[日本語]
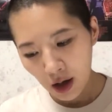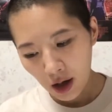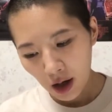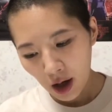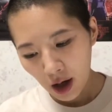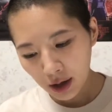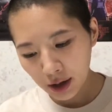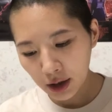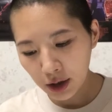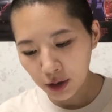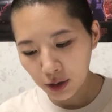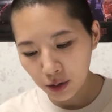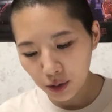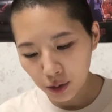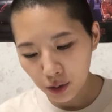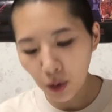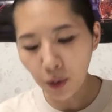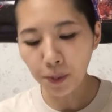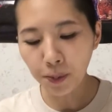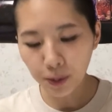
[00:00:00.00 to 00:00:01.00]
はちじゅ
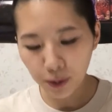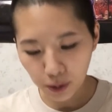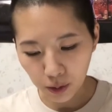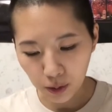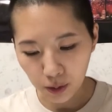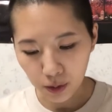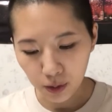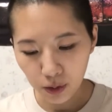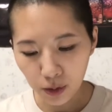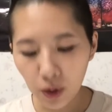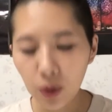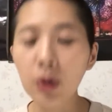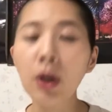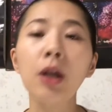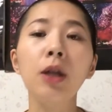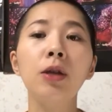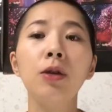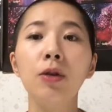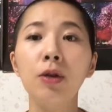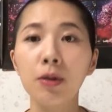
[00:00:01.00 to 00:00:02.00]
うろっぷんと
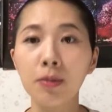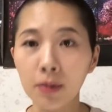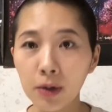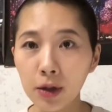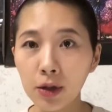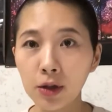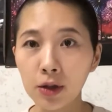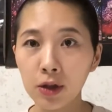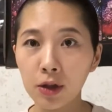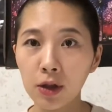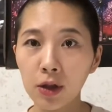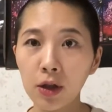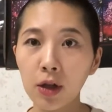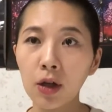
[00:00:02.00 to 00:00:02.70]
なっております。